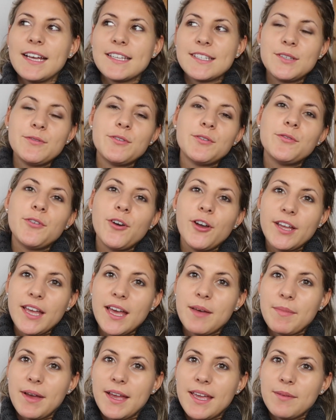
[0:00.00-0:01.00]
Also ich würde voll
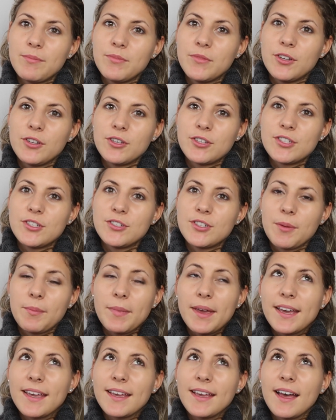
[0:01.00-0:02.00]
gerne mal eben durch
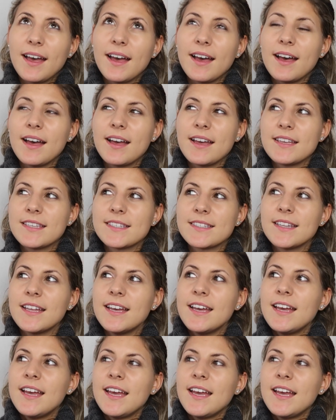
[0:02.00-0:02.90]
Südamerika reisen.